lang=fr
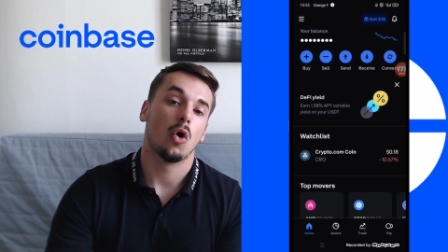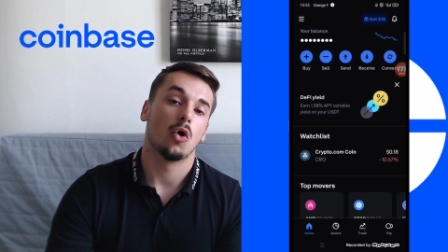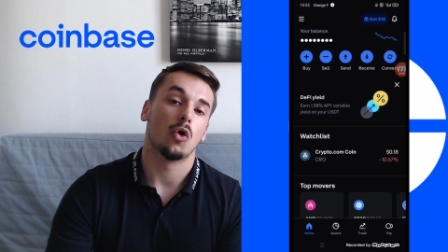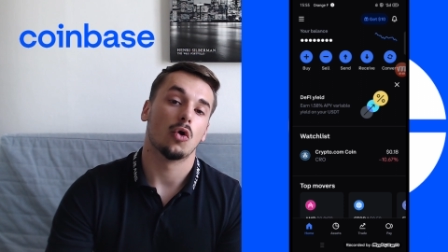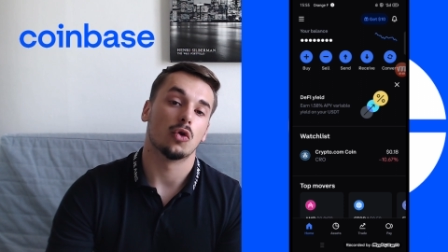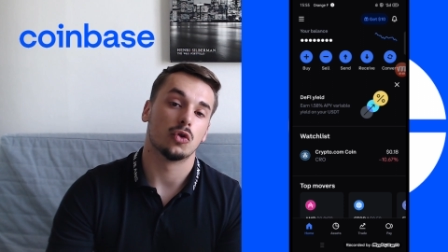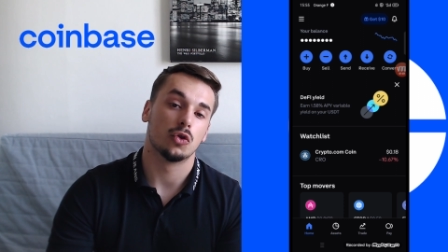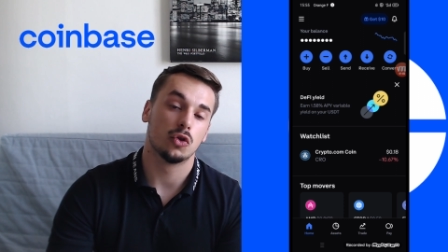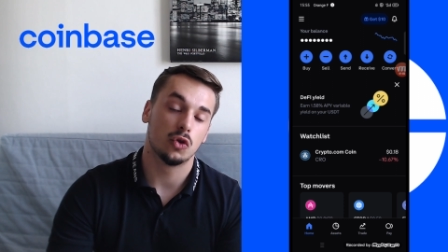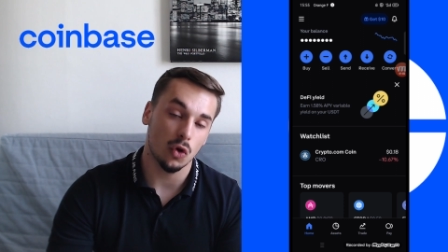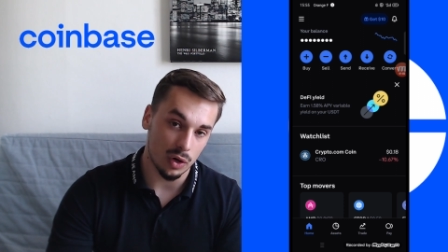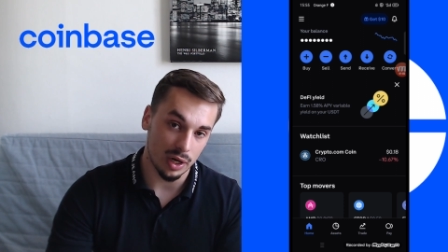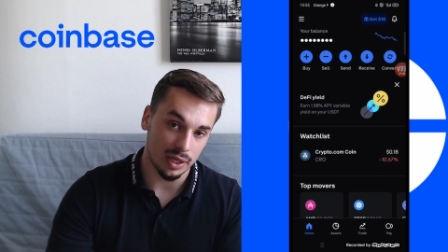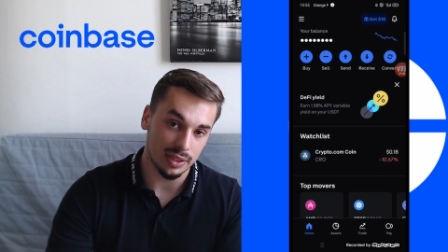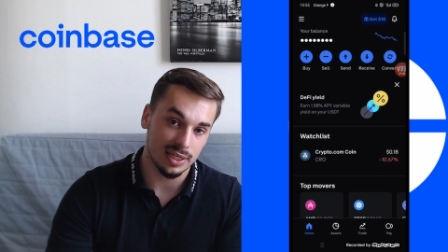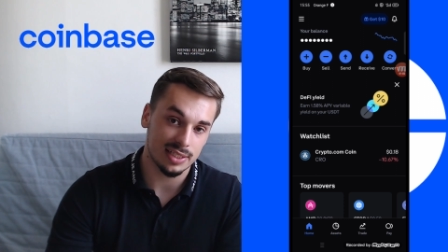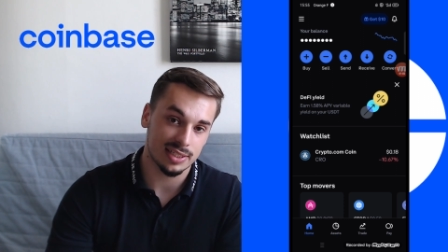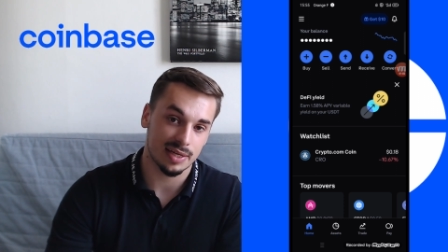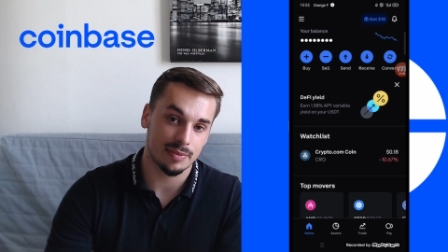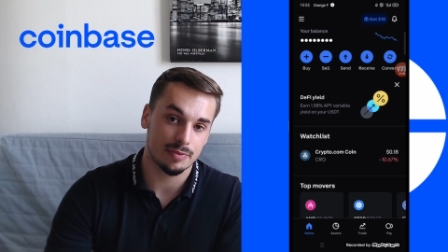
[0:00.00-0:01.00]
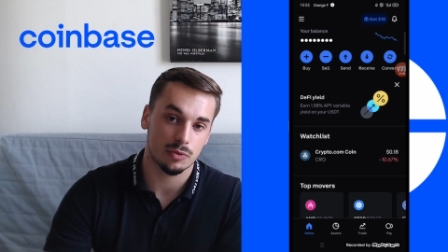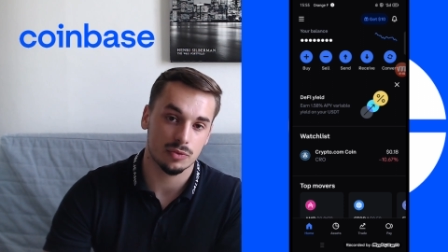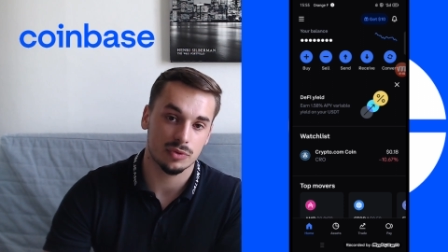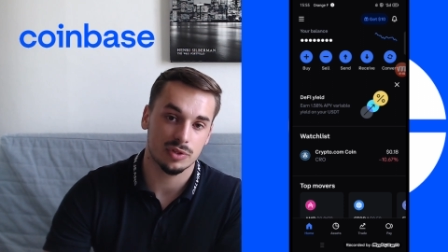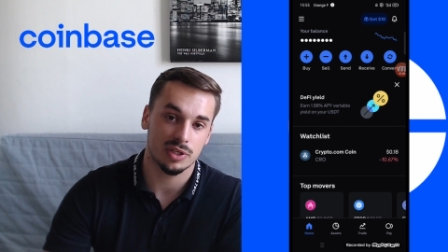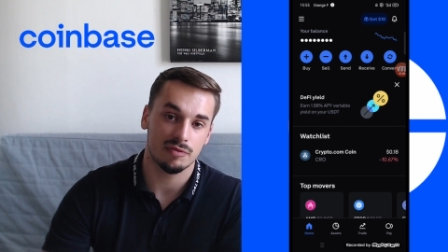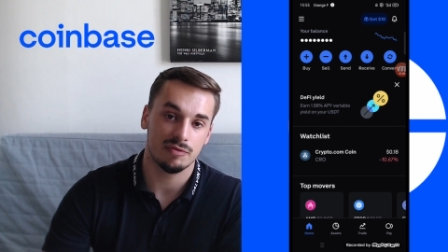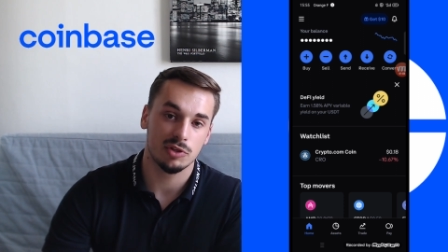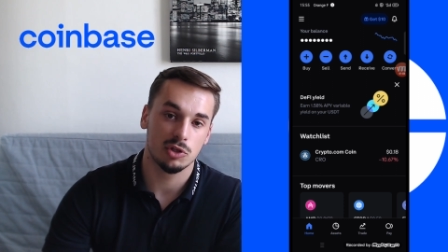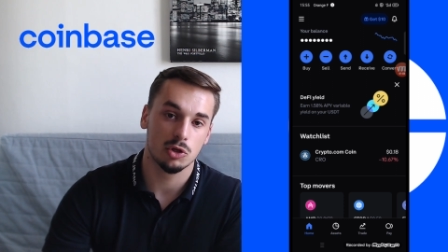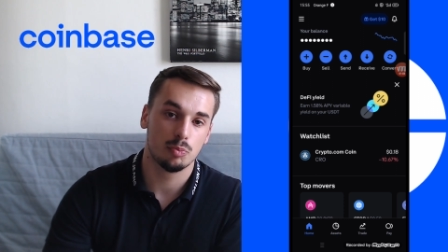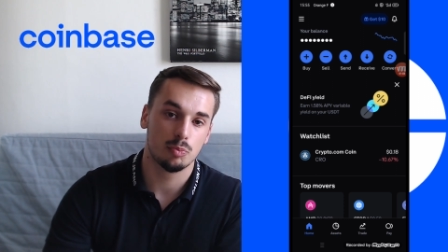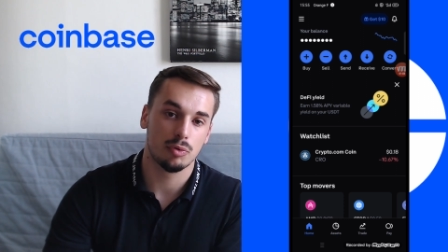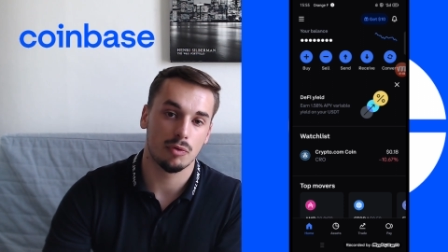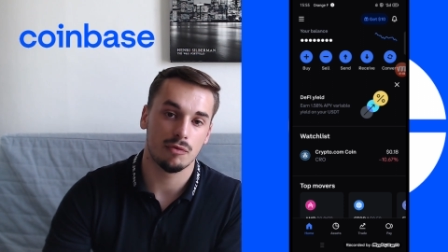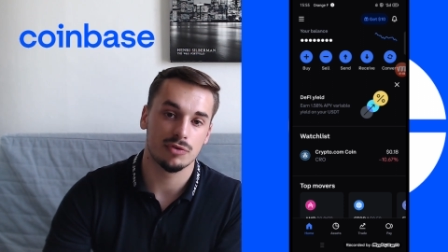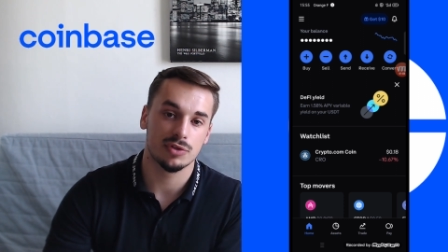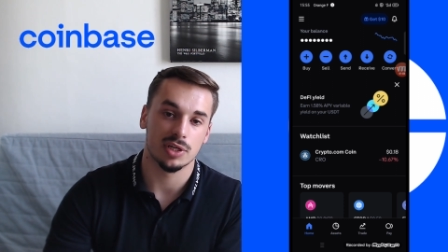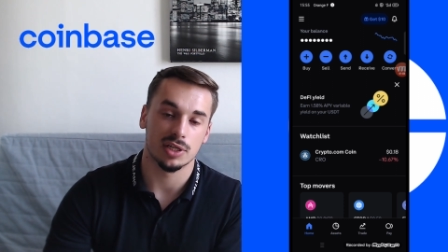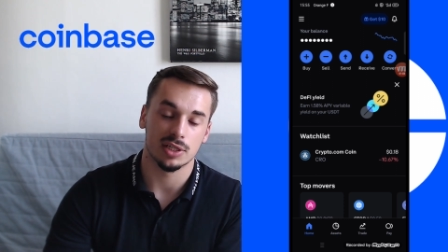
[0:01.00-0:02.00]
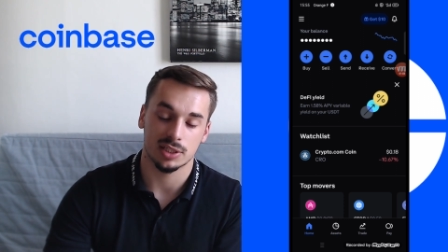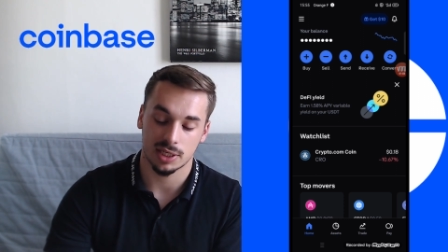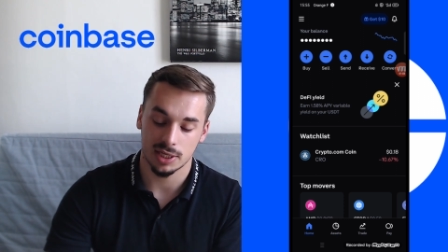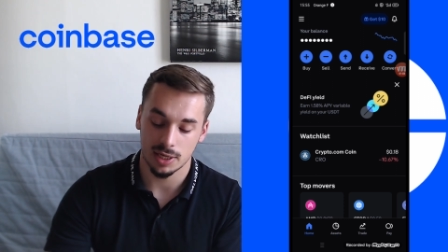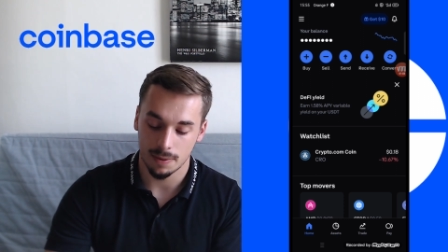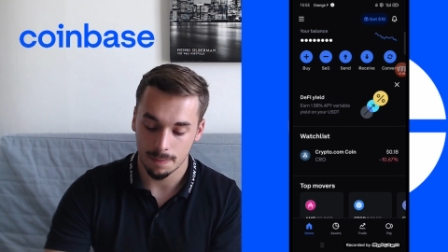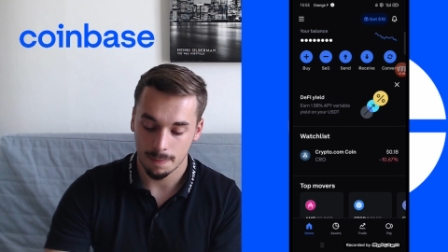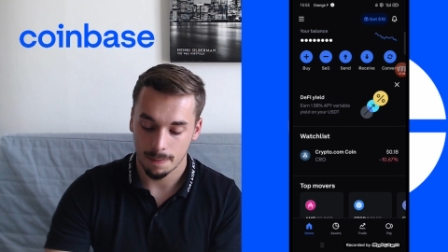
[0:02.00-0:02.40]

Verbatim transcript: dans la description de cette vidéo pour vous inscrire,